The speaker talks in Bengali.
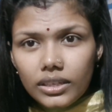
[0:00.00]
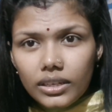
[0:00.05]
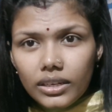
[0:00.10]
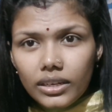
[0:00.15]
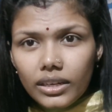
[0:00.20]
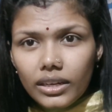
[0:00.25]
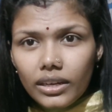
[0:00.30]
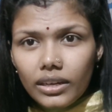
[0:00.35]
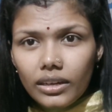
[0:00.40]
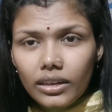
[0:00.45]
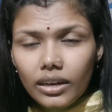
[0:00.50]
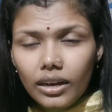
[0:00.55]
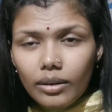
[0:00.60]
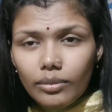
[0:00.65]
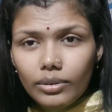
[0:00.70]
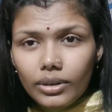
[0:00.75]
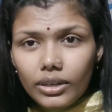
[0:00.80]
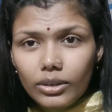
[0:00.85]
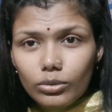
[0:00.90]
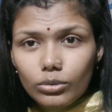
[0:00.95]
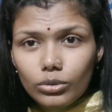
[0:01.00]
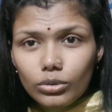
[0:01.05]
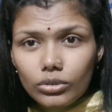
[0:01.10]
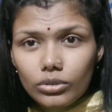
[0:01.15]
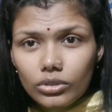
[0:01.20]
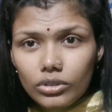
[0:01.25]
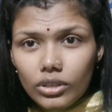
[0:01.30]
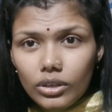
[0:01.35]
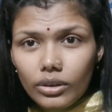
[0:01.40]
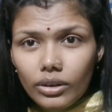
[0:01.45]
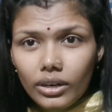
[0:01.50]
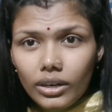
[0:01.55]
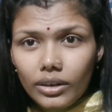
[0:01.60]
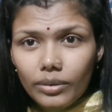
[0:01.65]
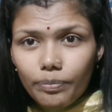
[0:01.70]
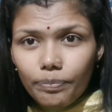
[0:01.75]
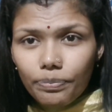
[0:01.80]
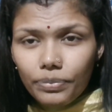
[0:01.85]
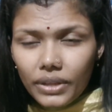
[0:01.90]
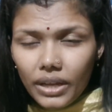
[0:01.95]
শুভকে পছন্দ করে না ওর সাথে বিয়ে
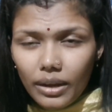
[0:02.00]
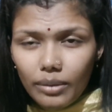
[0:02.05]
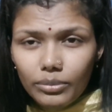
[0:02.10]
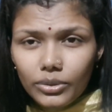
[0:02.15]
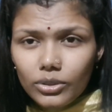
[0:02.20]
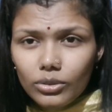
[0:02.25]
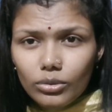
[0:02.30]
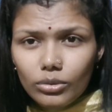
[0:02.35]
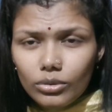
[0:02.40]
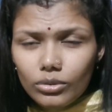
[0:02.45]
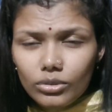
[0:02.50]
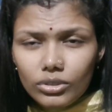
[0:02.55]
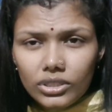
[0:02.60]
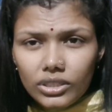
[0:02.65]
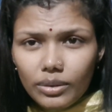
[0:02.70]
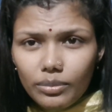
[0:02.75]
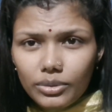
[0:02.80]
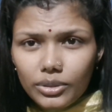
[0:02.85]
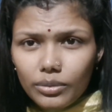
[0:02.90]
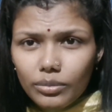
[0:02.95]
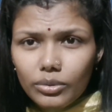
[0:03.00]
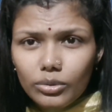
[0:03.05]
করবো একদম রাজিই না